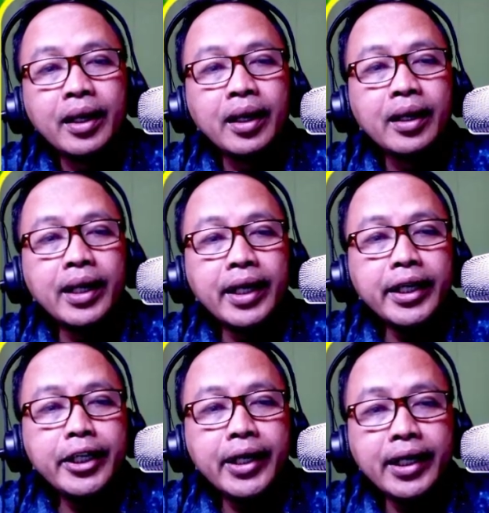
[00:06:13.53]
Dan
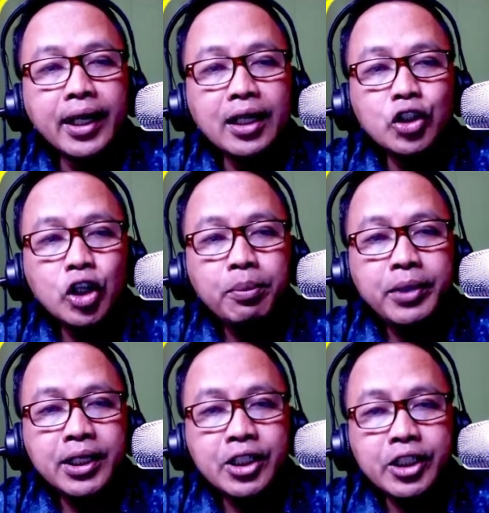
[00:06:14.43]
ini adalah job
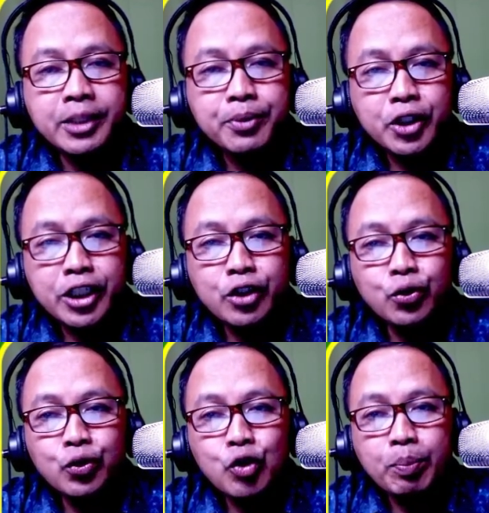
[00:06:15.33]
description
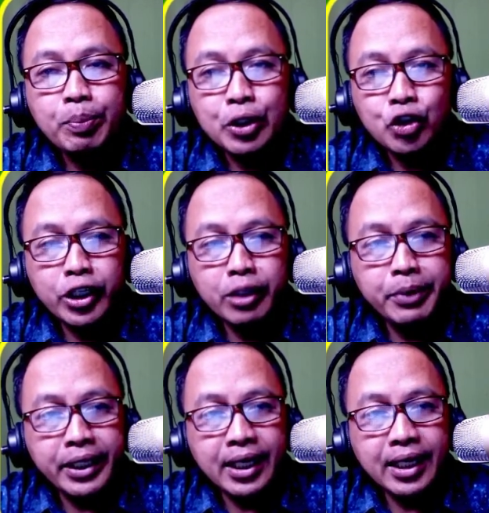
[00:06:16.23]
untuk personel
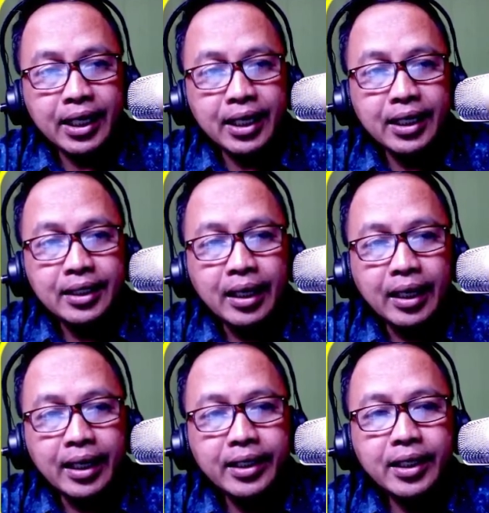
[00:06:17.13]
BKK.
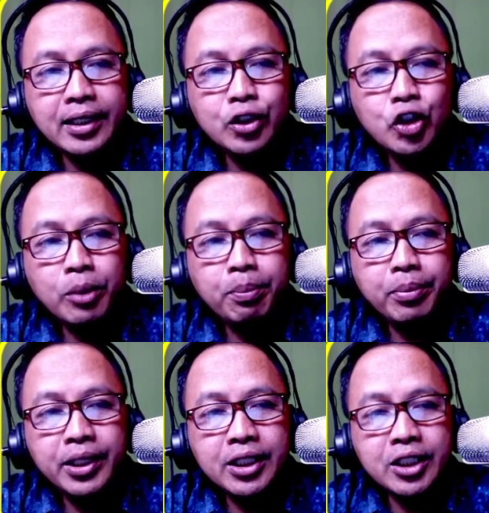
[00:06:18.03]
Ada job
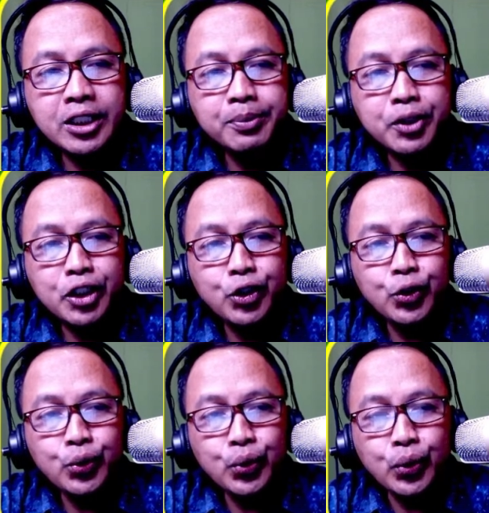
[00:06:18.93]
description
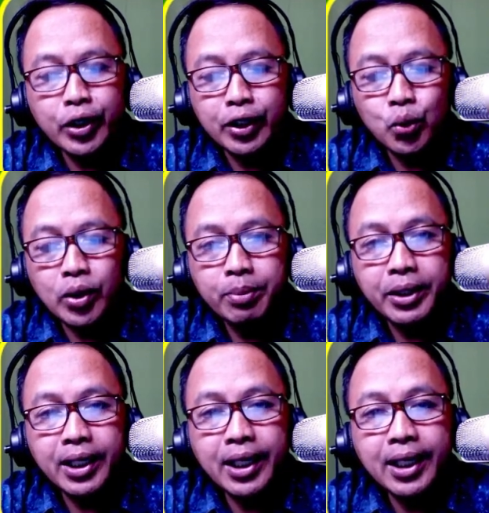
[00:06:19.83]
untuk ketua
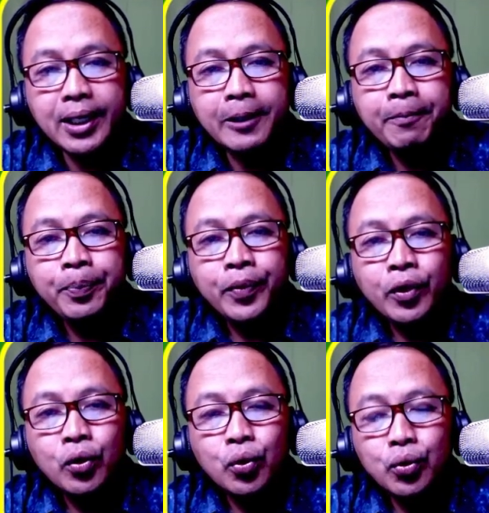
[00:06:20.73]
BKK,
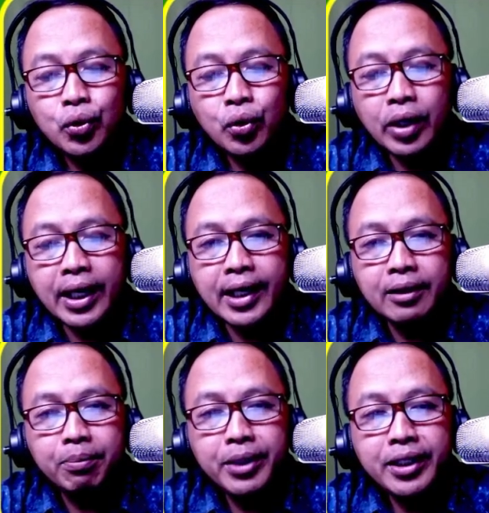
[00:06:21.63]
untuk
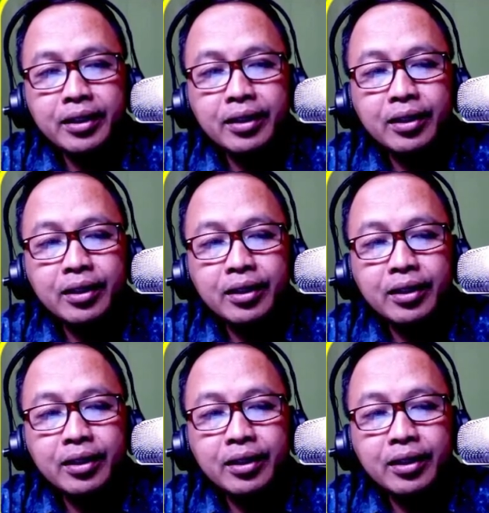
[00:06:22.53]
admin,